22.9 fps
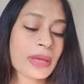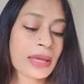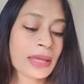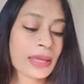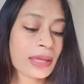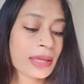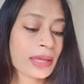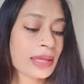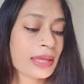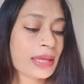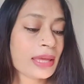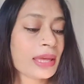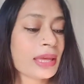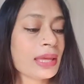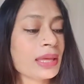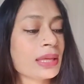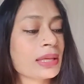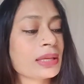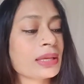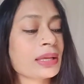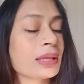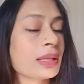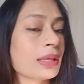में आए हैं ये
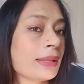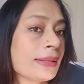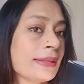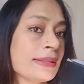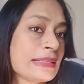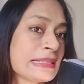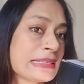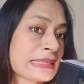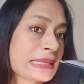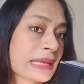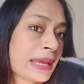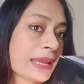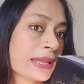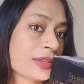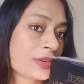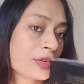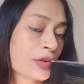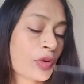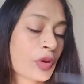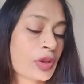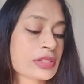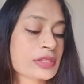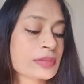इनसाइड
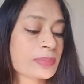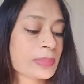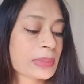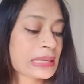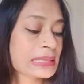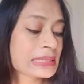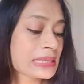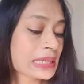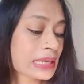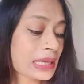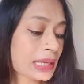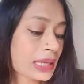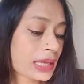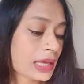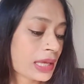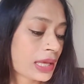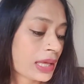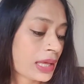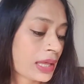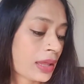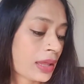कॉस्मेटिक